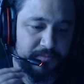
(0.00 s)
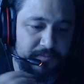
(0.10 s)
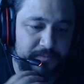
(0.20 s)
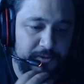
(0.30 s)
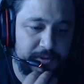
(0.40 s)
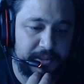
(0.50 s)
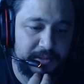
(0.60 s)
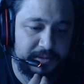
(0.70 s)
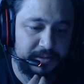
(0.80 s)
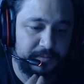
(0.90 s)

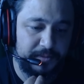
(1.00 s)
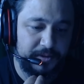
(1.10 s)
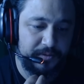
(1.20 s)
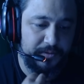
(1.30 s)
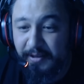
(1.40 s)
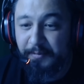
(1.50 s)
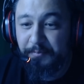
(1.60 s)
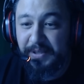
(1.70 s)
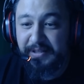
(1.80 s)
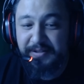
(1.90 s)
olarak tanımlanıyor.
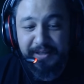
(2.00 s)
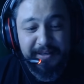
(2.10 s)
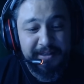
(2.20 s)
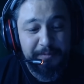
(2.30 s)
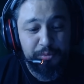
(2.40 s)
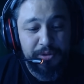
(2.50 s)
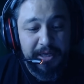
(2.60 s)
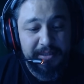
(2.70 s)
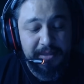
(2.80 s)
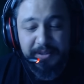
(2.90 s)
Bir e, bu
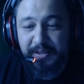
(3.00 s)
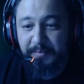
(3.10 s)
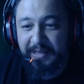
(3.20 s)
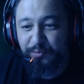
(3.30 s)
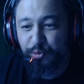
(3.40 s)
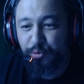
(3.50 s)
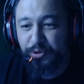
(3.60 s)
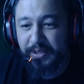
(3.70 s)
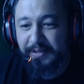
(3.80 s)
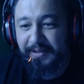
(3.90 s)
daha deminki mevzu
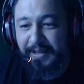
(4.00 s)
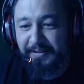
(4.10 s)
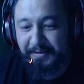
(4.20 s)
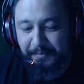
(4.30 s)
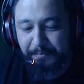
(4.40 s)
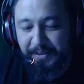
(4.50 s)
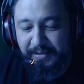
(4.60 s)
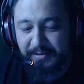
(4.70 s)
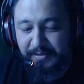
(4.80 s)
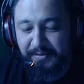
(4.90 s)
üzerinden
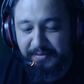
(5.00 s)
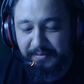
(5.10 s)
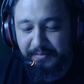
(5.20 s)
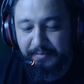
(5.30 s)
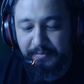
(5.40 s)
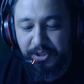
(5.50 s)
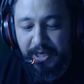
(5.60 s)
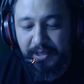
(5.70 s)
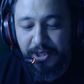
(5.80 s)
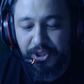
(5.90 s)
bir şey
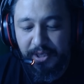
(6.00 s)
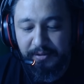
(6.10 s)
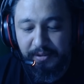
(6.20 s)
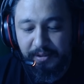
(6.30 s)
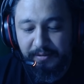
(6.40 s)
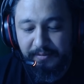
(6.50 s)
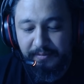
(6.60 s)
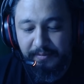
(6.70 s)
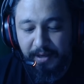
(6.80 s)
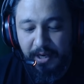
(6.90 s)
yaşandı.
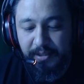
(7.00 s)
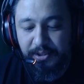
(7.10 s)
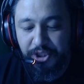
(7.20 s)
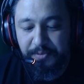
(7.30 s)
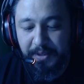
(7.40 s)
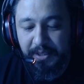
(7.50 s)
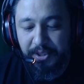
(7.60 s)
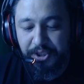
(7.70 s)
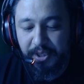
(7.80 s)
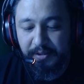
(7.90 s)
Ayrışma
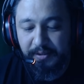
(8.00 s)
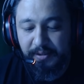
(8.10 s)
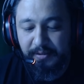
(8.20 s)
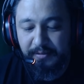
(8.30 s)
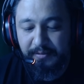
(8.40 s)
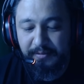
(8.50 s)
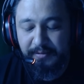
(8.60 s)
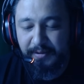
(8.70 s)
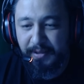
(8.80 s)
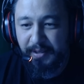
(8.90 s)
yaşandı.
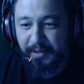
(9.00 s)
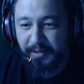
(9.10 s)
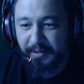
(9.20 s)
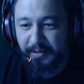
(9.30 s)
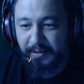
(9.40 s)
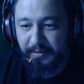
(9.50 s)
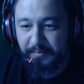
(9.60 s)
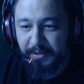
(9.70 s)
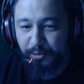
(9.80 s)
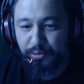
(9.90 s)
E,
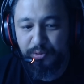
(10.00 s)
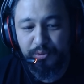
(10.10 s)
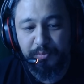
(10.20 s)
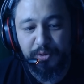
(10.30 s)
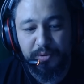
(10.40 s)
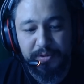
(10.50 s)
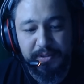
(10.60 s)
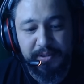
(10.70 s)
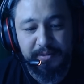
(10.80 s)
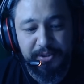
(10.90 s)
biliyorsunuz Ümit
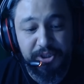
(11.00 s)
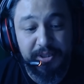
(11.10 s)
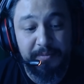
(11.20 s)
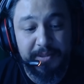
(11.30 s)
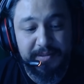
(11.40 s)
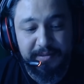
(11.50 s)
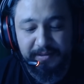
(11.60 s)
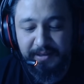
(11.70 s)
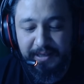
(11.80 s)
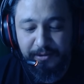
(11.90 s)
Özdağ'ın açıklaması
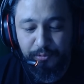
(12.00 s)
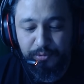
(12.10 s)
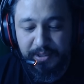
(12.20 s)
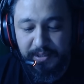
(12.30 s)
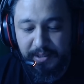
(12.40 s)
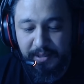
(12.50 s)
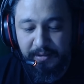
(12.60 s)
üzerine